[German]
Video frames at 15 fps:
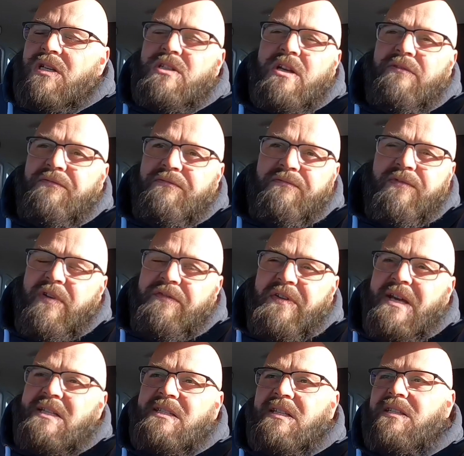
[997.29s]
Also er,
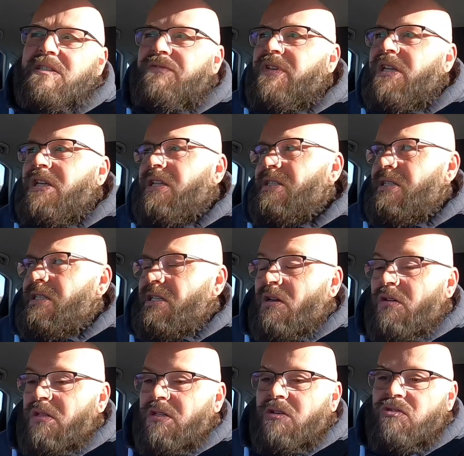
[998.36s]
fährt sich, als wenn er jetzt nicht
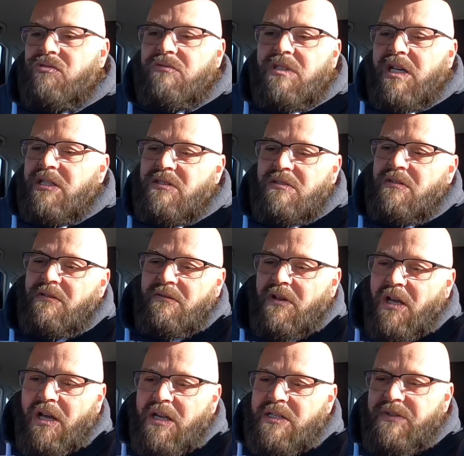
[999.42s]
300.000 runter hätte, sondern
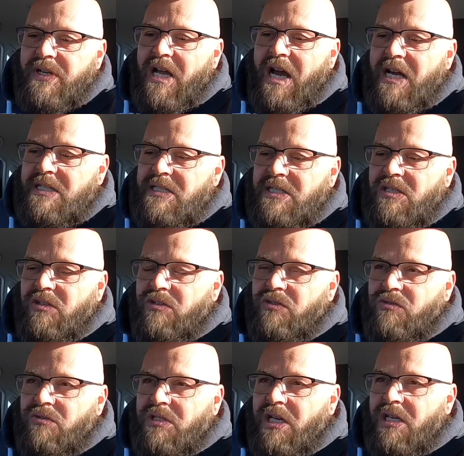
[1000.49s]
als wenn er 80.000
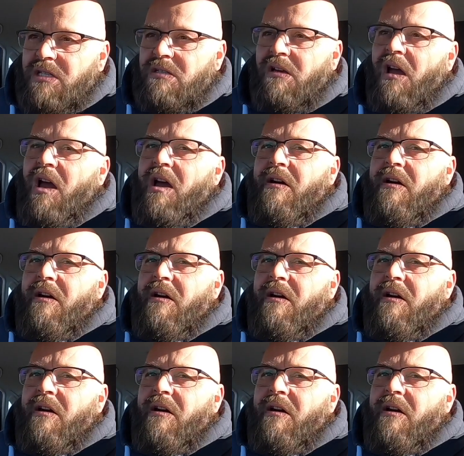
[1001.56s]
runter hätte.